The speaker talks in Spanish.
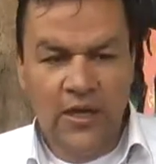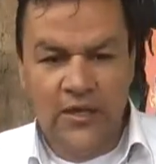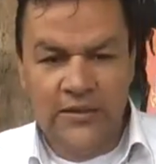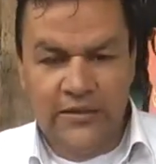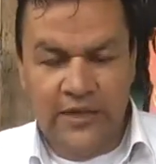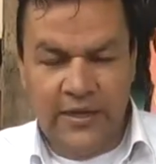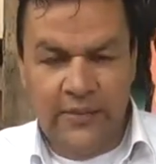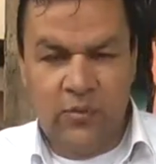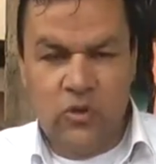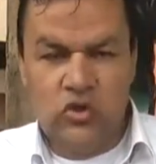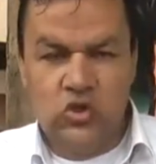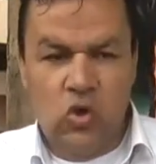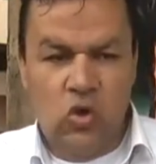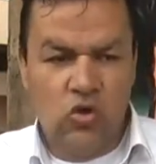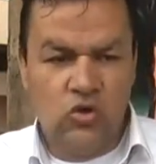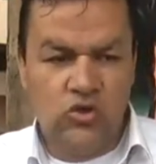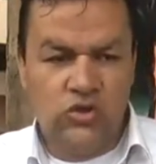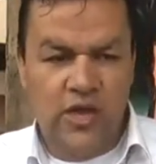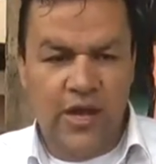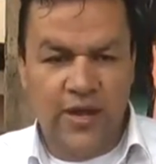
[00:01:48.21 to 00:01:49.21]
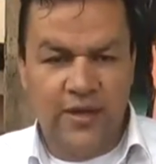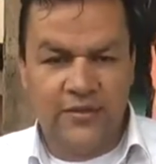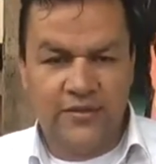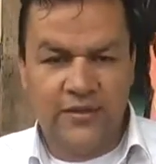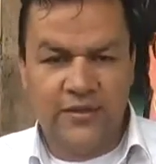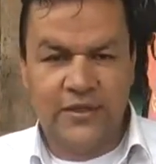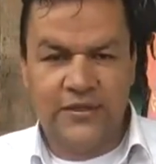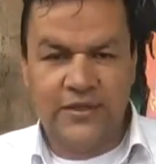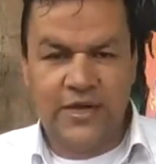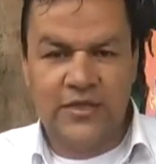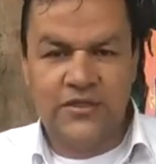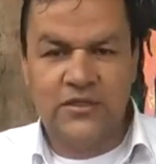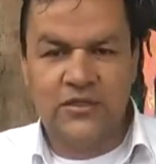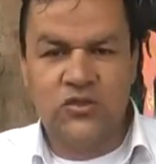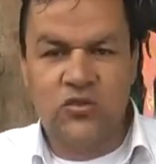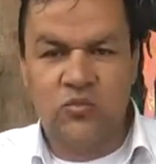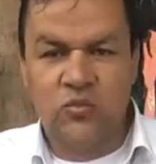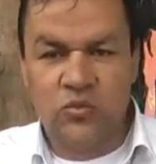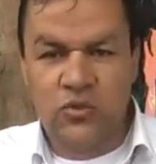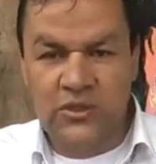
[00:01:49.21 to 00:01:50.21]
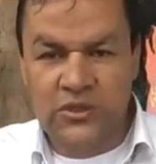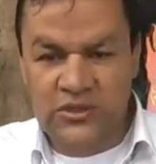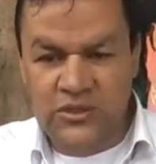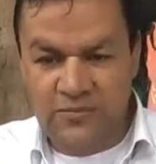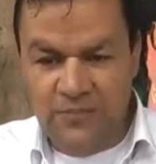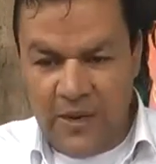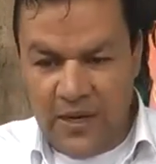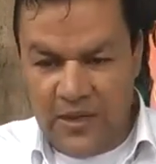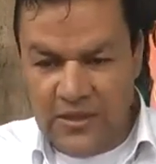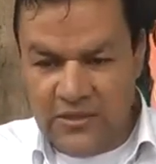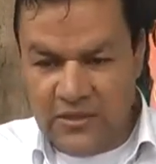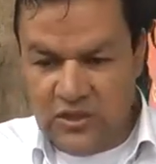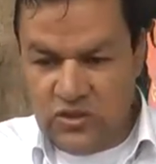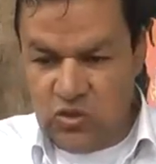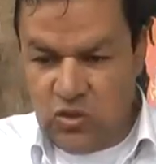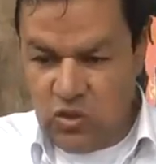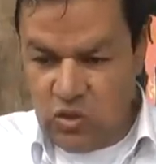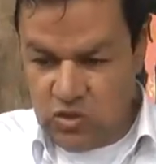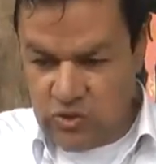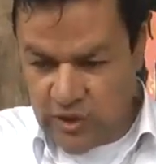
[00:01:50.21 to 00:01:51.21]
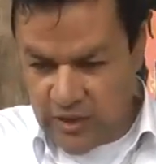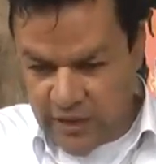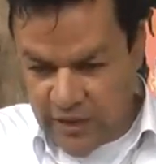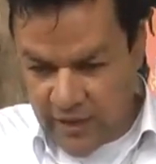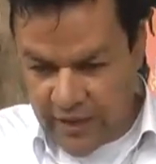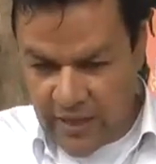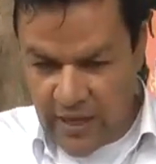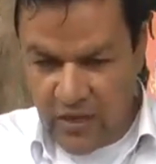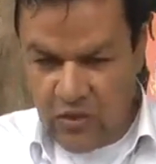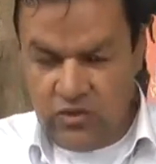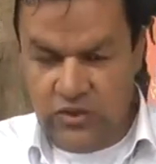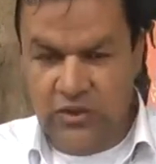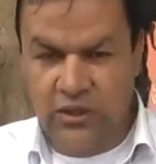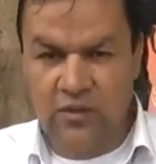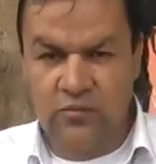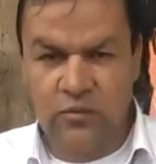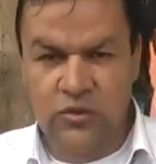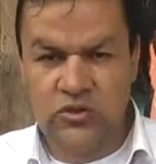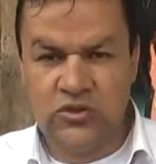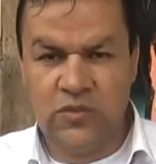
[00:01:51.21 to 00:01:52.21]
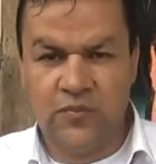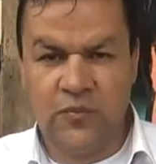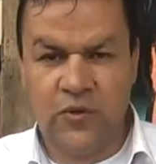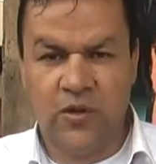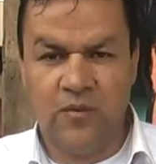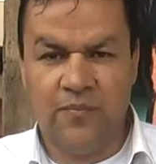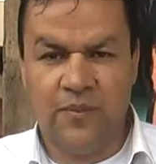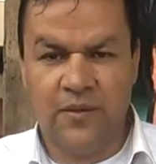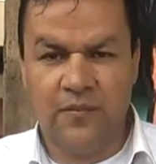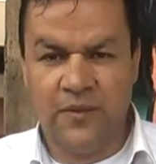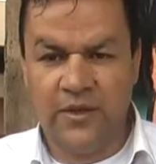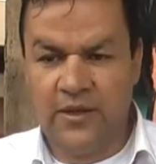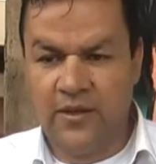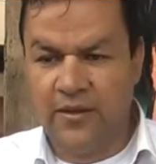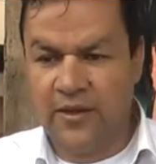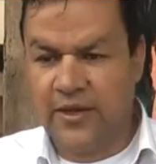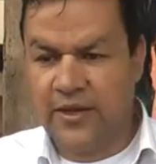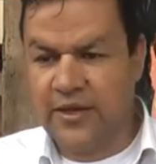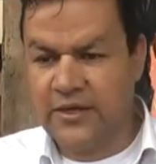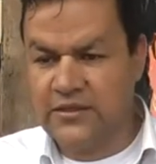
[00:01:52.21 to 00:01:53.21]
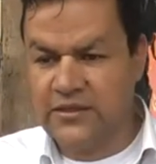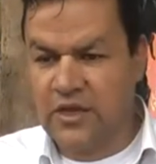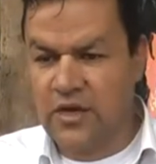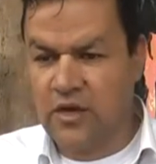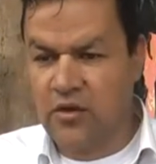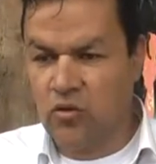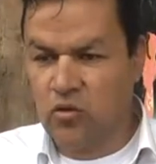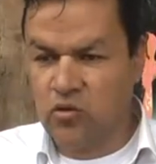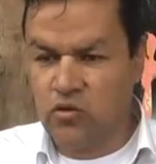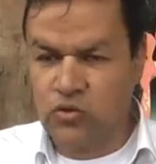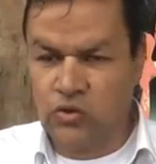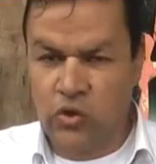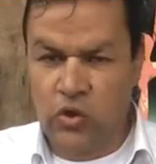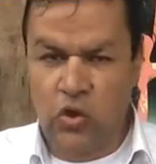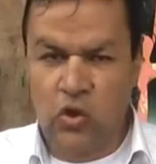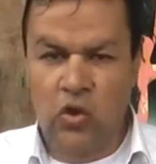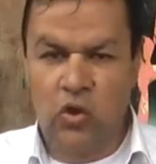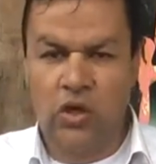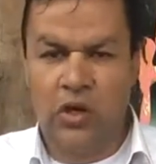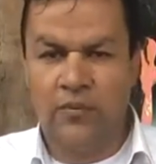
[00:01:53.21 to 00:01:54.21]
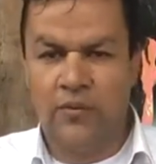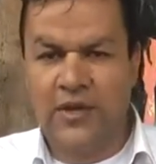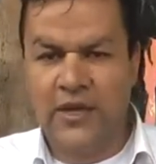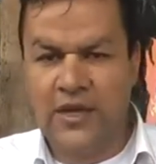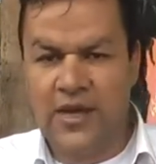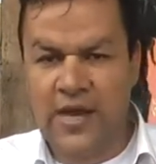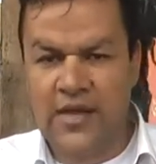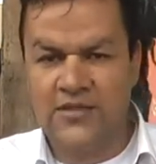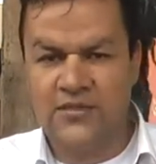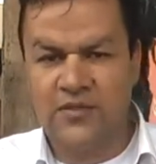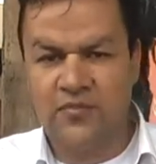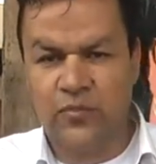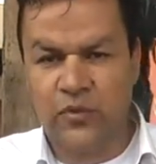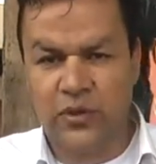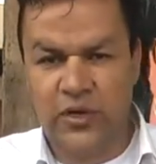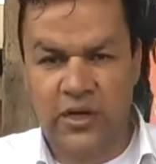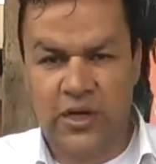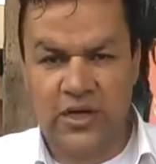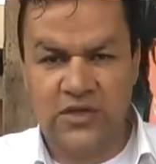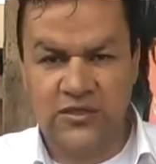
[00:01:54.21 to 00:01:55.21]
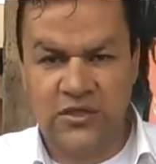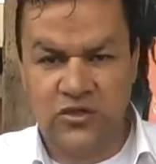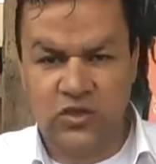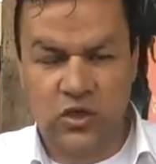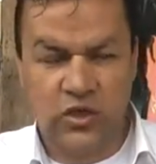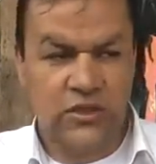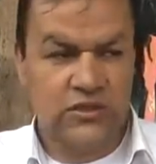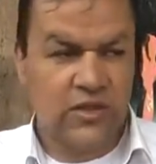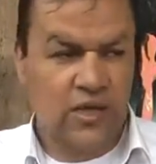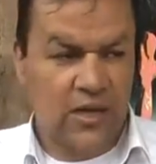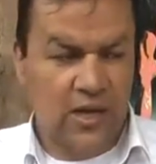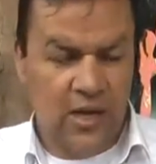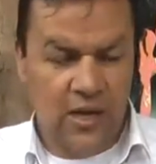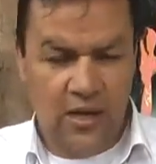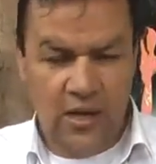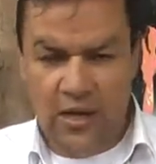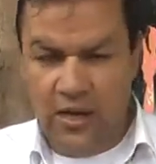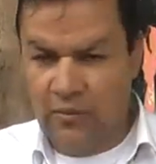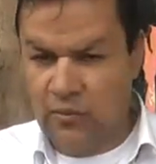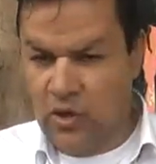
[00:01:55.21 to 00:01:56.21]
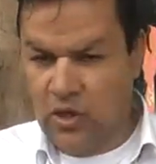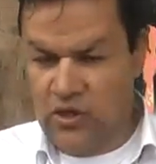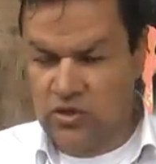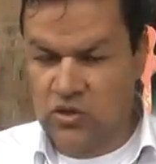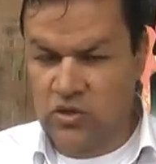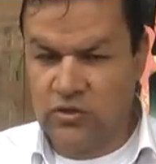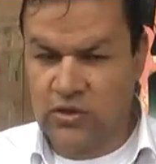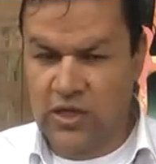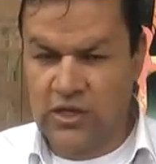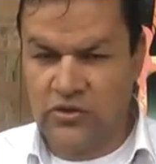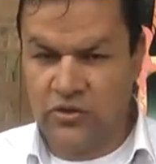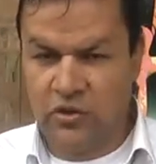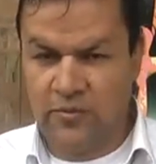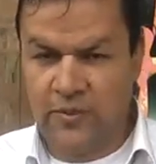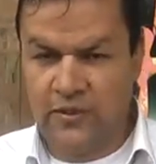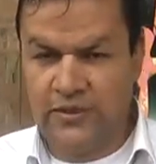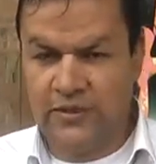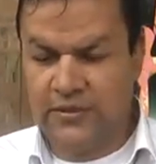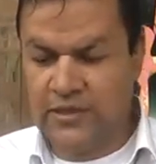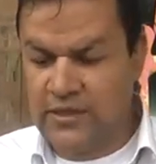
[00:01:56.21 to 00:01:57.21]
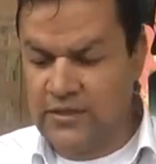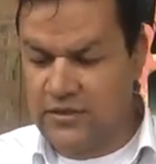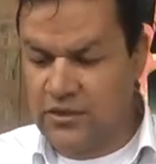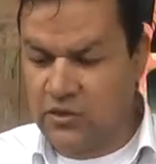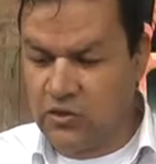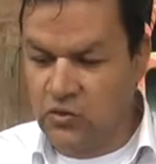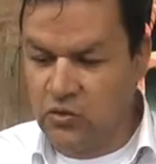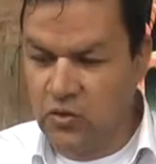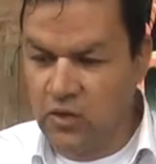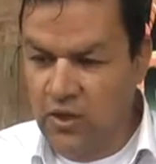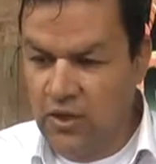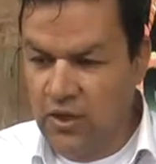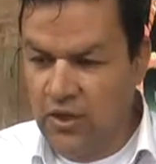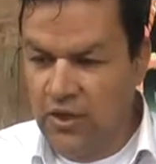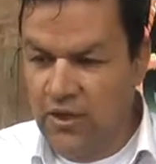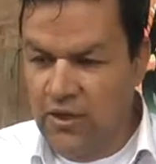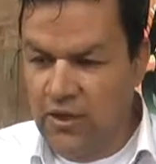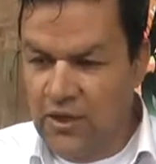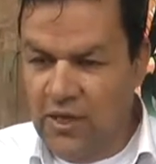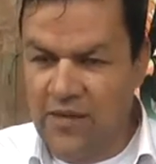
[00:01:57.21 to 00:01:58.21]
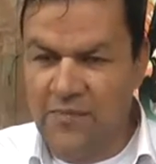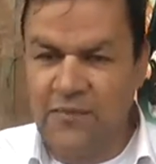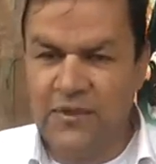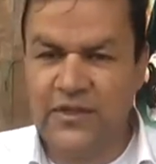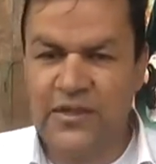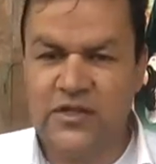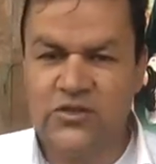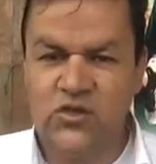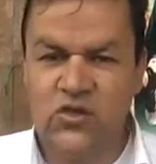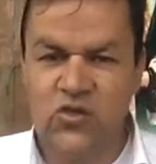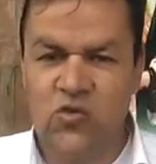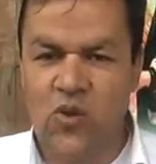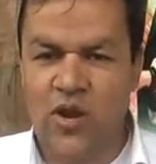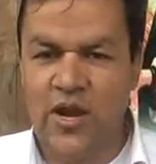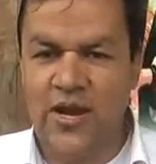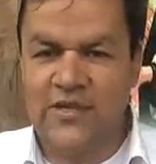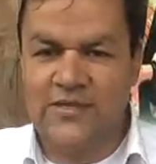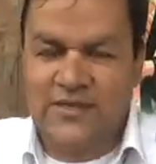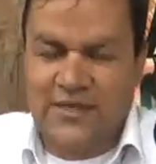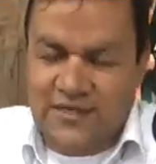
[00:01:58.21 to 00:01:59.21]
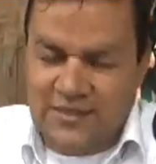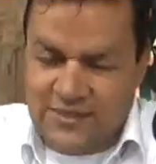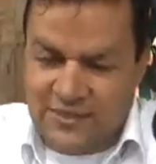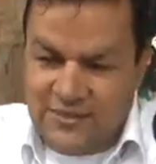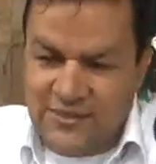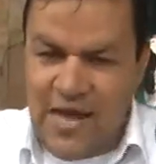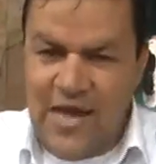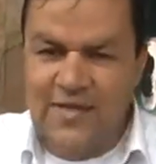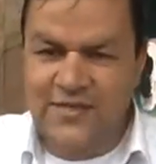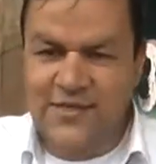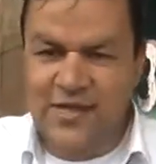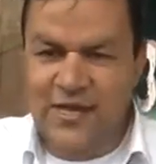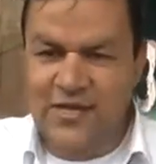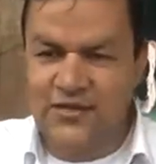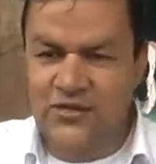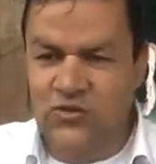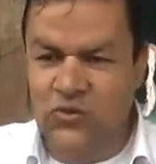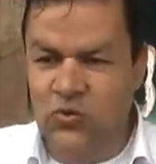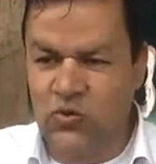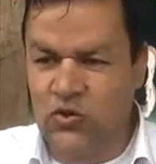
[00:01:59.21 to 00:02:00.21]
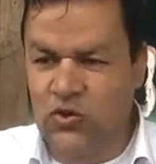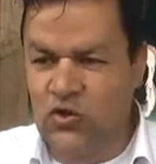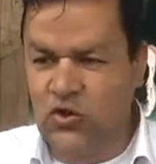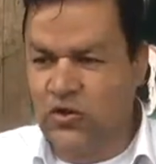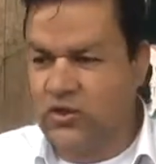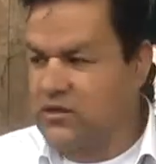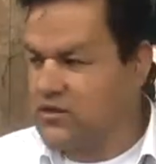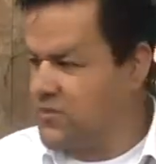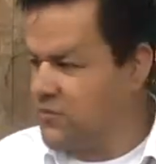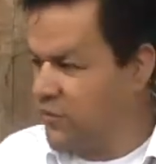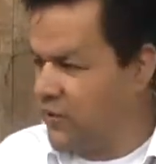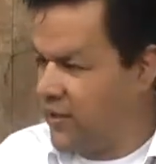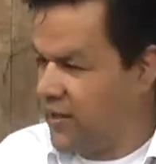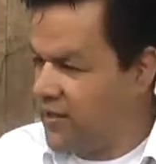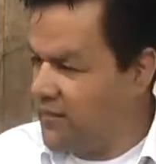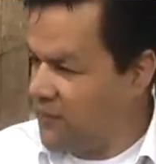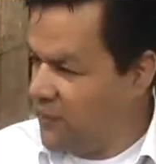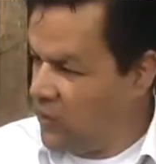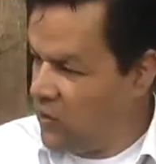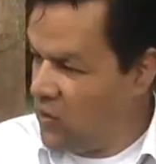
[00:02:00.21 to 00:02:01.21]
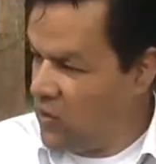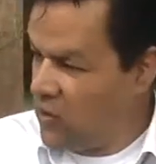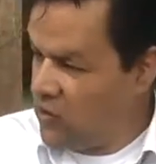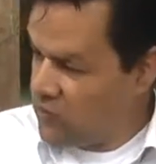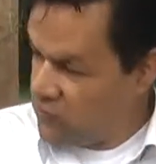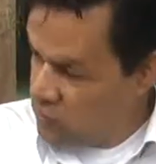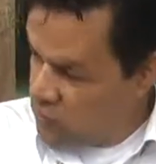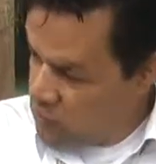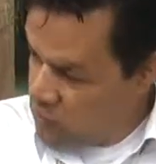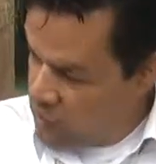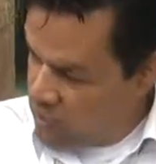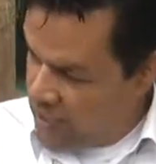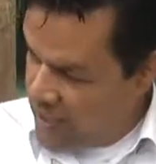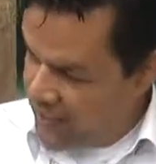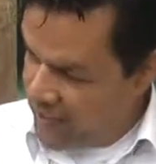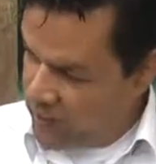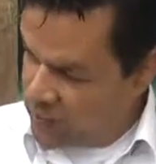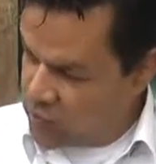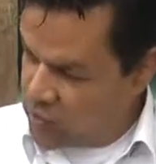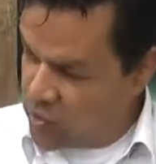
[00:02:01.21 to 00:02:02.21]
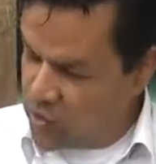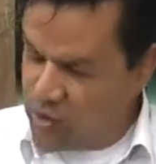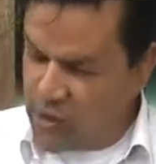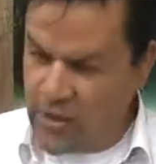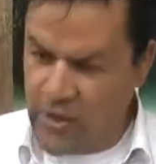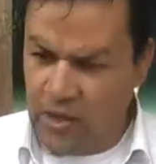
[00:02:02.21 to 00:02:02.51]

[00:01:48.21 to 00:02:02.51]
Tenemos 11 agentes de tránsito municipales que son los encargados en el municipio de Palmira de ejercer el control, la vigilancia, imponer las sanciones a la, violación de las normas de tránsito. Y la invitación cuál es, que si ya está el estudio, que si por ejemplo hubo la reunión